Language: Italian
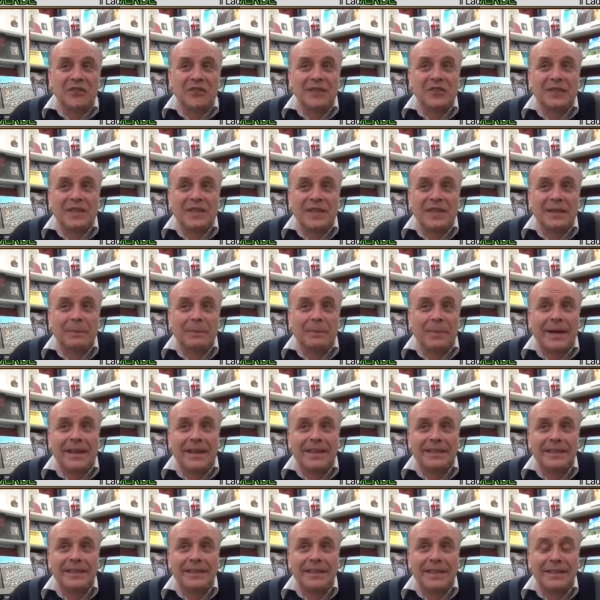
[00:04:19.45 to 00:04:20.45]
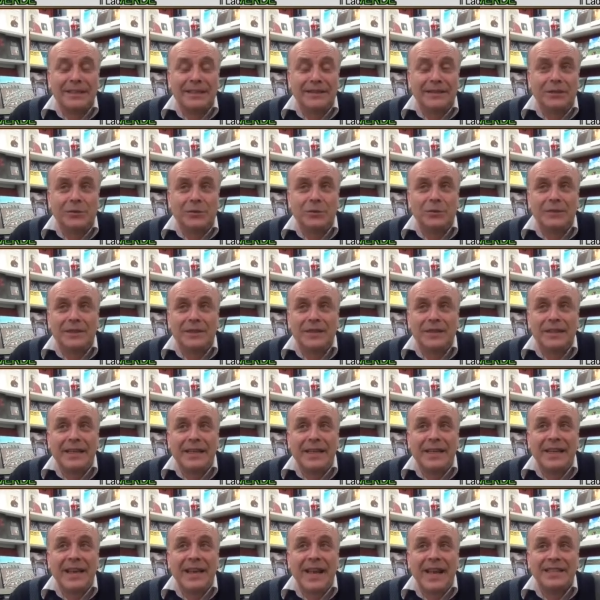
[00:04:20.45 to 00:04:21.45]
ci sia da parte di, di tutti, di
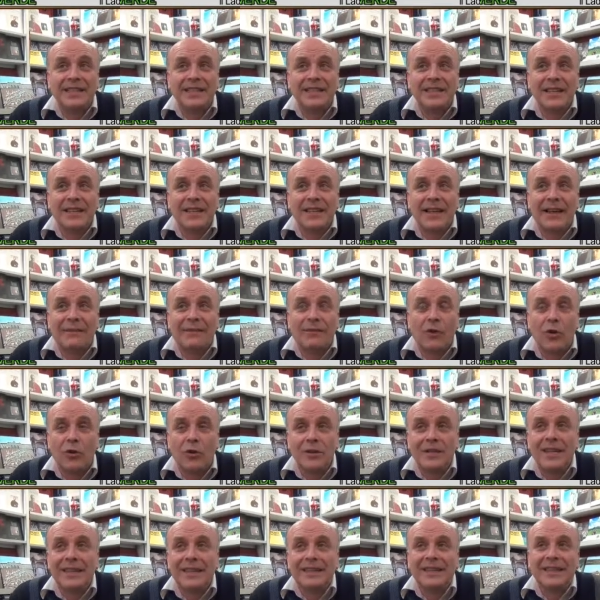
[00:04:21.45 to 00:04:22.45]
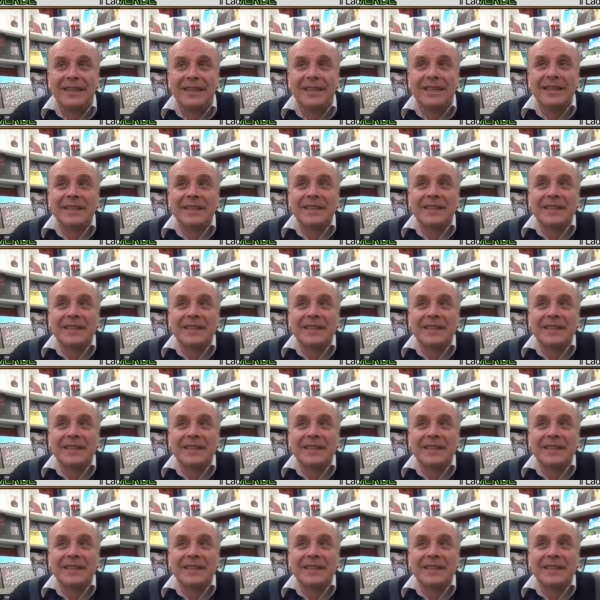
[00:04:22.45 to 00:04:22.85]
chi legge, la voglia di,